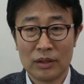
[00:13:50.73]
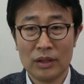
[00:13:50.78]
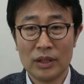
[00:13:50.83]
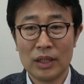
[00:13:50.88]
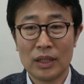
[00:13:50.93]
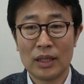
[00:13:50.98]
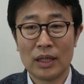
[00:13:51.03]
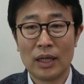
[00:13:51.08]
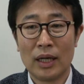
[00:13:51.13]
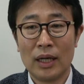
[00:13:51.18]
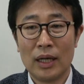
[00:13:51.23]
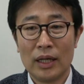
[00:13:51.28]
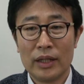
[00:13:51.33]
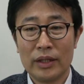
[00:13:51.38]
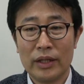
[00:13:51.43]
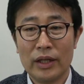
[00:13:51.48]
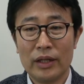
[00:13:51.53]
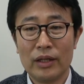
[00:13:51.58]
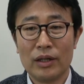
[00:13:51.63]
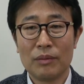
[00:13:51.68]
그러니까
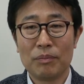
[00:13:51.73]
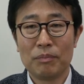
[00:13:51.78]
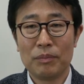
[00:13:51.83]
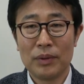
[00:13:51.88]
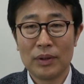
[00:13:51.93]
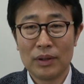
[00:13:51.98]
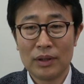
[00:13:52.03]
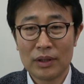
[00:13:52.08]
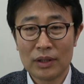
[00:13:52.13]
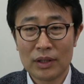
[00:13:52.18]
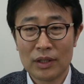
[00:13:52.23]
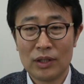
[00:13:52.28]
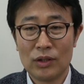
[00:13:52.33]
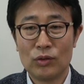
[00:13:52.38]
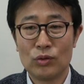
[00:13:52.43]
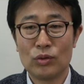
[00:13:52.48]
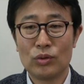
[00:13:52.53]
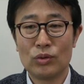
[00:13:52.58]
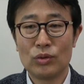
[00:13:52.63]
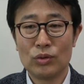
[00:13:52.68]
내력벽,
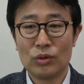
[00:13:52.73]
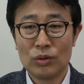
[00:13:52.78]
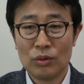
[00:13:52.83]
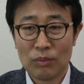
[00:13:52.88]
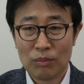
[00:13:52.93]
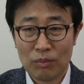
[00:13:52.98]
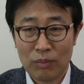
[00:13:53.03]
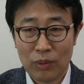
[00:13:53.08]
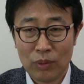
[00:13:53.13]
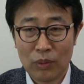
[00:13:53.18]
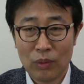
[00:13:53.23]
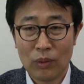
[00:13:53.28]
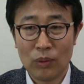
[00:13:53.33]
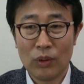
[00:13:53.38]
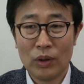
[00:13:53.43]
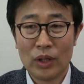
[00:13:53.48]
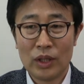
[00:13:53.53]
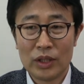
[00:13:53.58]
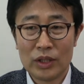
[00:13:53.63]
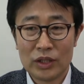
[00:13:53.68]
기둥, 보,
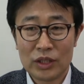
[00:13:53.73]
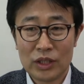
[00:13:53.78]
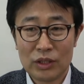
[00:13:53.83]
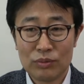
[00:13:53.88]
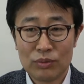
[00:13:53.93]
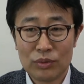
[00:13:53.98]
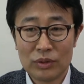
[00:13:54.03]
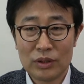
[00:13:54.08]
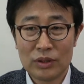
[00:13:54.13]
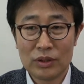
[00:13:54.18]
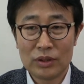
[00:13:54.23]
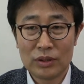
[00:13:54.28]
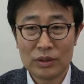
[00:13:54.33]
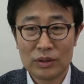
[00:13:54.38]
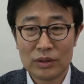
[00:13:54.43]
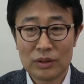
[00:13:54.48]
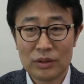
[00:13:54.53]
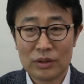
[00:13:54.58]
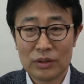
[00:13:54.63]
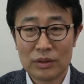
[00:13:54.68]
호
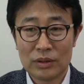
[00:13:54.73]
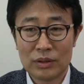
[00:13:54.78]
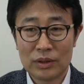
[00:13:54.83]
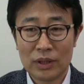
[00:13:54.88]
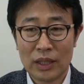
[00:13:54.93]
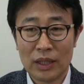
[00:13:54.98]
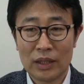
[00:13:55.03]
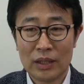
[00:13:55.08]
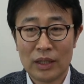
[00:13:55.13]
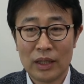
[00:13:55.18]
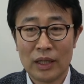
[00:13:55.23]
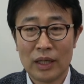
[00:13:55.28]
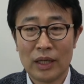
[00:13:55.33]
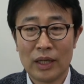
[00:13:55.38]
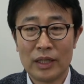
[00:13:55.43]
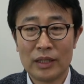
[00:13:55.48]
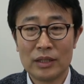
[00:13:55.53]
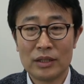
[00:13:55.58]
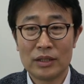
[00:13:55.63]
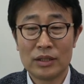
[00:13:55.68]
지붕틀에
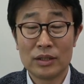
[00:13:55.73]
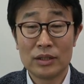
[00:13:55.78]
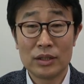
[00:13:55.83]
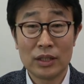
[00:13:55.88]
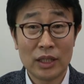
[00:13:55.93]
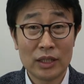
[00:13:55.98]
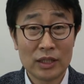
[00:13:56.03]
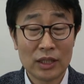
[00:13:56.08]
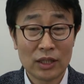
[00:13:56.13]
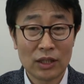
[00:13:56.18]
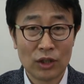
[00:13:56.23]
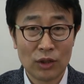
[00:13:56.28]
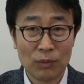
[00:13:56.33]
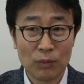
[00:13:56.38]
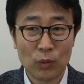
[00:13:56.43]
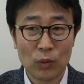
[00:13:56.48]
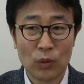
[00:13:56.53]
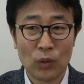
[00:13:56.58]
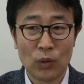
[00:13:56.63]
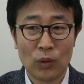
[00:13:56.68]
대한 정선 해체가
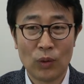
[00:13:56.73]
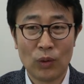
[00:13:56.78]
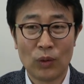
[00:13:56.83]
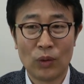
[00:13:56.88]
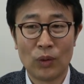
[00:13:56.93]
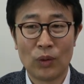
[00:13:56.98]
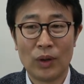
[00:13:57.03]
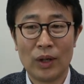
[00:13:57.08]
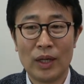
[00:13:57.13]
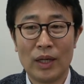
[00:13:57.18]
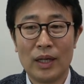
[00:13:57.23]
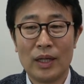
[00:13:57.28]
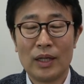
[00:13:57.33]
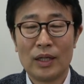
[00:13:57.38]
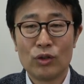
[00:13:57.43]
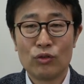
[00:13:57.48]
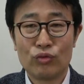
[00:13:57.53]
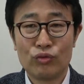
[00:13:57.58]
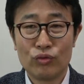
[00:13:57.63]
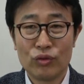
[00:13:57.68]
없고
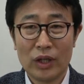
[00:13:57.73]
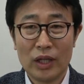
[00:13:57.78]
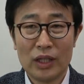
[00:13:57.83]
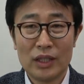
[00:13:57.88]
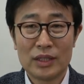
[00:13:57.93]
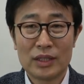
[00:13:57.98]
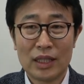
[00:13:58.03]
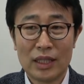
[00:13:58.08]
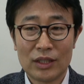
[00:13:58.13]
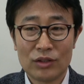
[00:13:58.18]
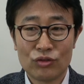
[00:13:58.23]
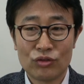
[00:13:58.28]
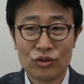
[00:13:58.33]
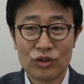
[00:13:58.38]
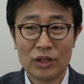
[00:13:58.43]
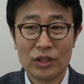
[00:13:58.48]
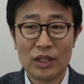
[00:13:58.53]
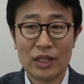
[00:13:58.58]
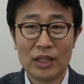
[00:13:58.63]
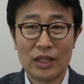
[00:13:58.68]
두 개 이상
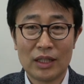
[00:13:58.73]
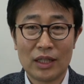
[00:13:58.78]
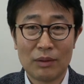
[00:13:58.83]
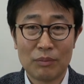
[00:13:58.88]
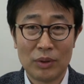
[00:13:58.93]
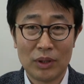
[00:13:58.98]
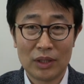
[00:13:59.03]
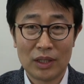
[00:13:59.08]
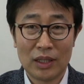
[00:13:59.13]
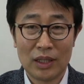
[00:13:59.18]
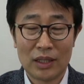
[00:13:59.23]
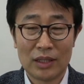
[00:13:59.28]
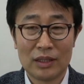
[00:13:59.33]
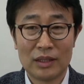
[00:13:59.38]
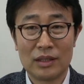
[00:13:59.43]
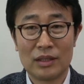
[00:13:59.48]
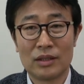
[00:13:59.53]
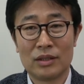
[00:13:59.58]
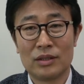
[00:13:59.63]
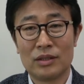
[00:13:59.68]
수선하거나
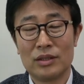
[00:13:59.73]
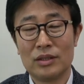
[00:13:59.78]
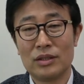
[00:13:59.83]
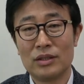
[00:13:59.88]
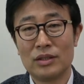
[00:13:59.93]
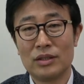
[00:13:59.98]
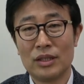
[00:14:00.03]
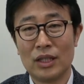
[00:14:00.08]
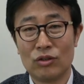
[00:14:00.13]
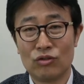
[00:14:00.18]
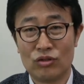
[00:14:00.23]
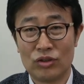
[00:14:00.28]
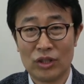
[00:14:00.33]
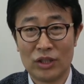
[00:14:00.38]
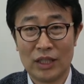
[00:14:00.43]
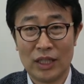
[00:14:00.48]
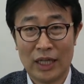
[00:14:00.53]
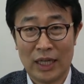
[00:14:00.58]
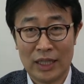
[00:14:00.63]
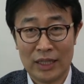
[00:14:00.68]
병행하는 것은
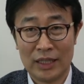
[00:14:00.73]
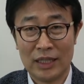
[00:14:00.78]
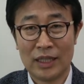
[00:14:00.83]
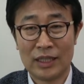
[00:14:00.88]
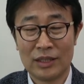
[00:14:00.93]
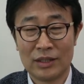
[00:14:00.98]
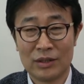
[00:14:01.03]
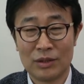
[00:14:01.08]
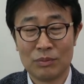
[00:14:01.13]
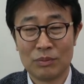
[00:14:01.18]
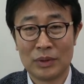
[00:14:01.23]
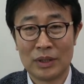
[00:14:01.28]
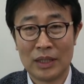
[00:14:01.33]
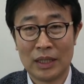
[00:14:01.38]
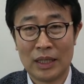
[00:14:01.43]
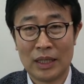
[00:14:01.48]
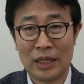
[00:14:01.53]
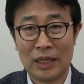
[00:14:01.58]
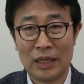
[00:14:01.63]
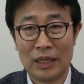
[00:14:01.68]
대수선이 아니라는
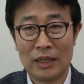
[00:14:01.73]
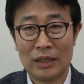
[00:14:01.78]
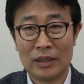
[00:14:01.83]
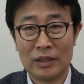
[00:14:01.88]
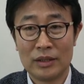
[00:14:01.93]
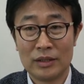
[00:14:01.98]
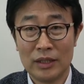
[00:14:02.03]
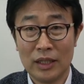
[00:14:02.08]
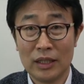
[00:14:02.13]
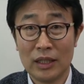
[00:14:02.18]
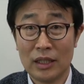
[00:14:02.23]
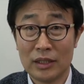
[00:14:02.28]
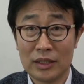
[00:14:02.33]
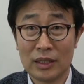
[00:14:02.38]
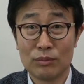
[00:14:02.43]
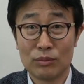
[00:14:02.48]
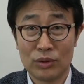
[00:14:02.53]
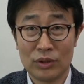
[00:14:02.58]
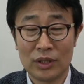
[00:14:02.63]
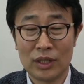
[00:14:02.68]
겁니다. 세 개
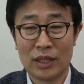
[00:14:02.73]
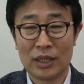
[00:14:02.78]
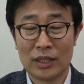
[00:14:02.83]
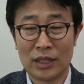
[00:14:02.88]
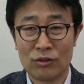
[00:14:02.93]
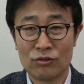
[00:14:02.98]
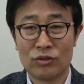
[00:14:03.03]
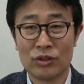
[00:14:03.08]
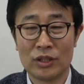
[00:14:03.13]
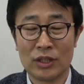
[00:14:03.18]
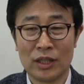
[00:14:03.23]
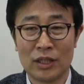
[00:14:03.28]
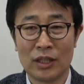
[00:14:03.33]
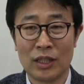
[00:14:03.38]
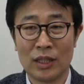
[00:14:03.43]
이상부터가 대수선이기